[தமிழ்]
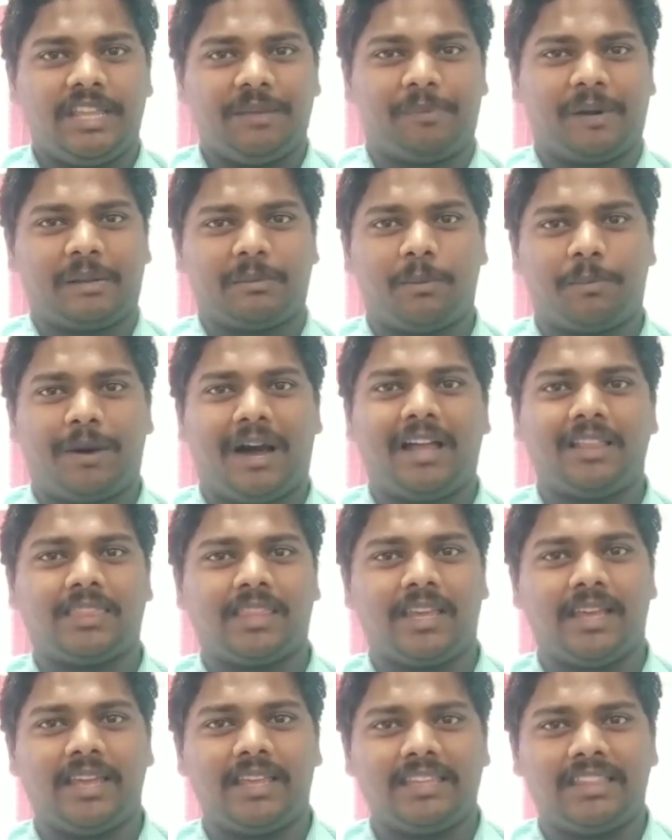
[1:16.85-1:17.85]
இப்போ நம்ம
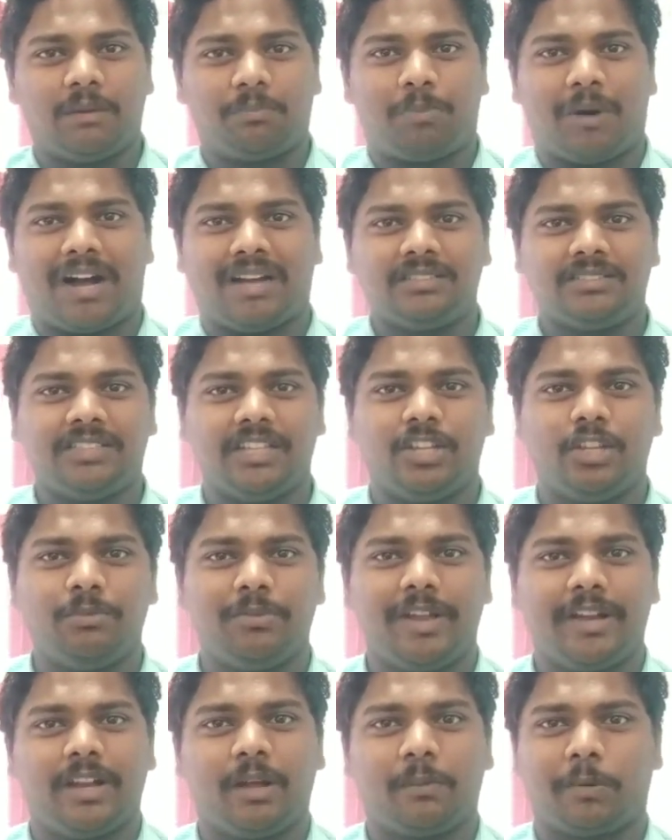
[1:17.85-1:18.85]
பார்த்த இந்த பார்ட்ஸ்
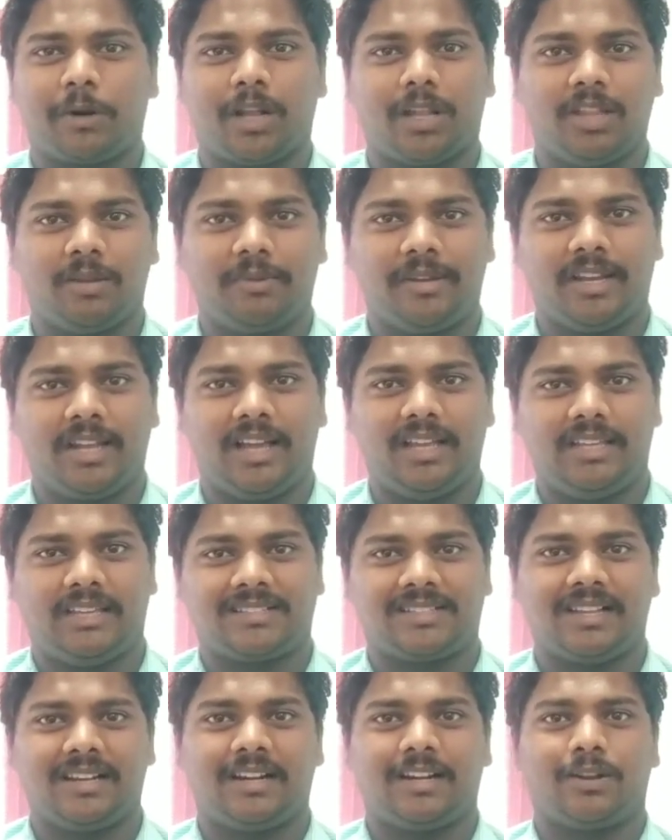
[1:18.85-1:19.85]
எதுவுமே என்ன பண்ணாது அப்படின்னா
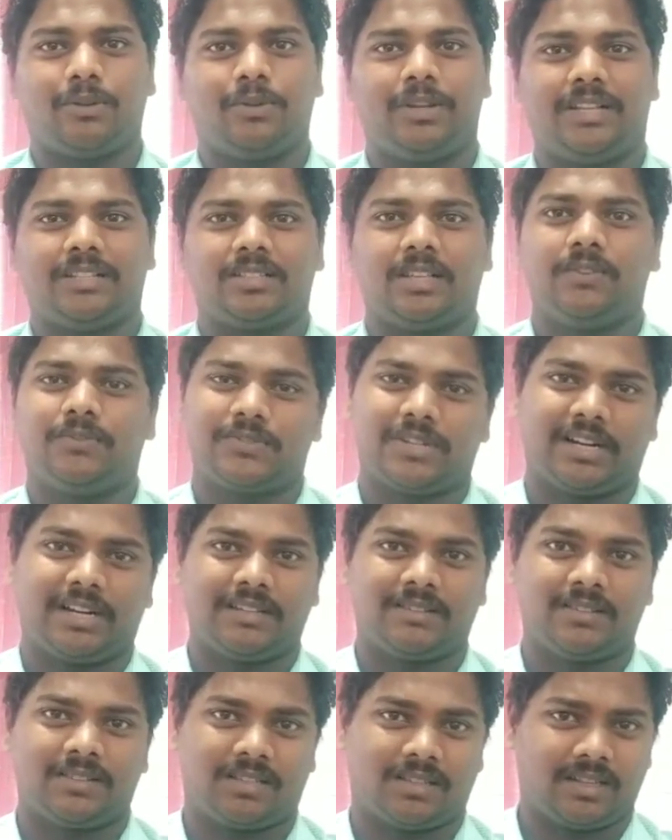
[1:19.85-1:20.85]
எக்ஸல் கண்டனுடைய செல்ஃப்
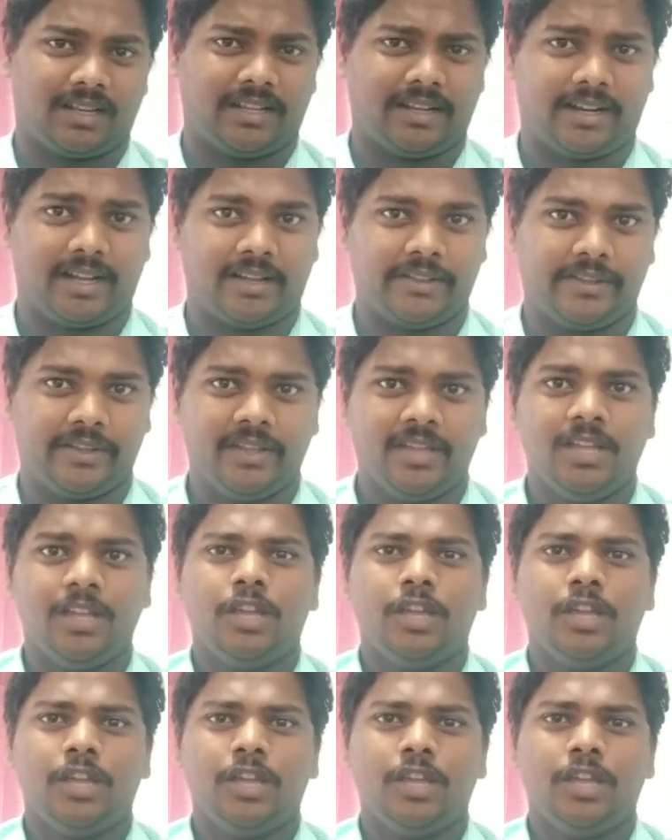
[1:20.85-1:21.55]
ஸ்டார்டிங் சிஸ்டத்தில் இருக்காது